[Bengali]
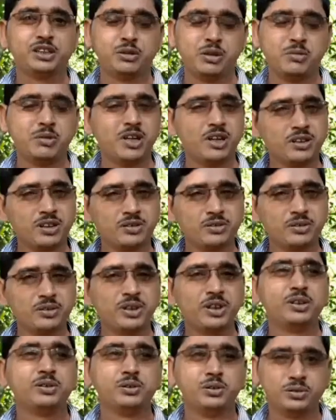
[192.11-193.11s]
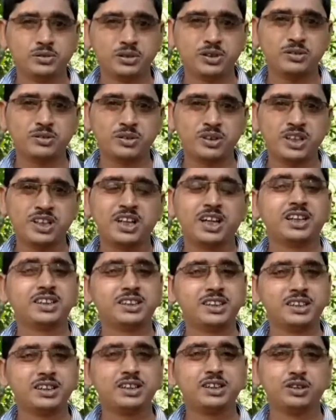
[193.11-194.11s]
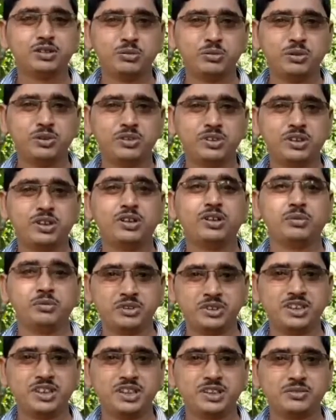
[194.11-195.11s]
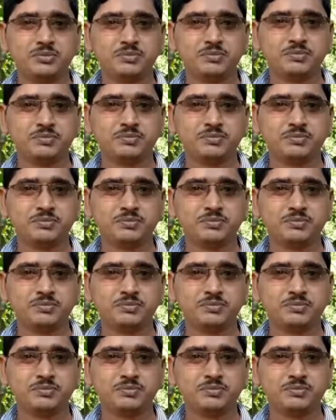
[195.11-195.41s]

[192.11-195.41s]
সবাই ভালো থাকুন সুস্থ থাকুন আজকের দিনটি শুভ হোক নমস্কার